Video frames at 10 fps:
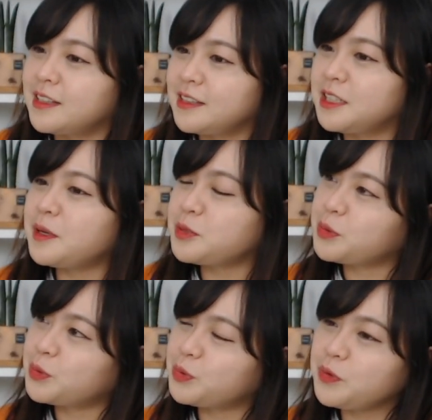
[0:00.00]

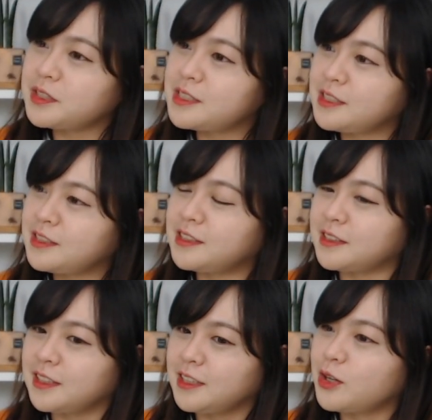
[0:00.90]
일반적으로
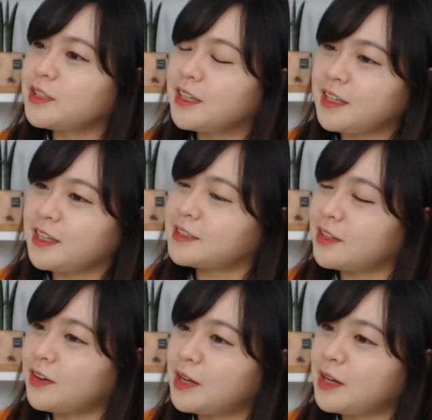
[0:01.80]
꾸어치는 연예계에서